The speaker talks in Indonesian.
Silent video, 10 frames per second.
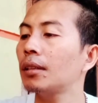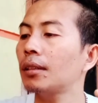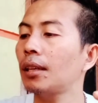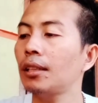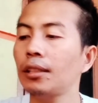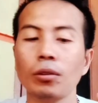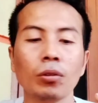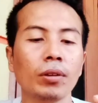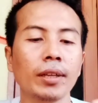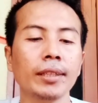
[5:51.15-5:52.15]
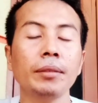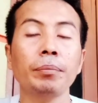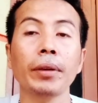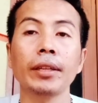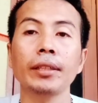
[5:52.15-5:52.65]
tadi corona ini
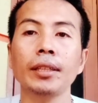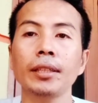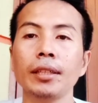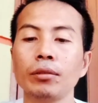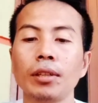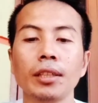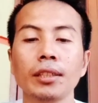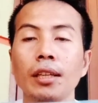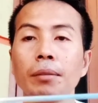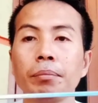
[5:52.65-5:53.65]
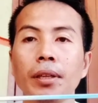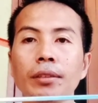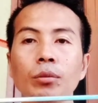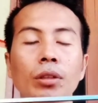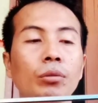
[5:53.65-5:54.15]
pernya ya, sudah kita
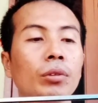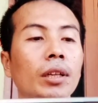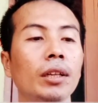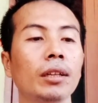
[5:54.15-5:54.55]
lepas dua-dua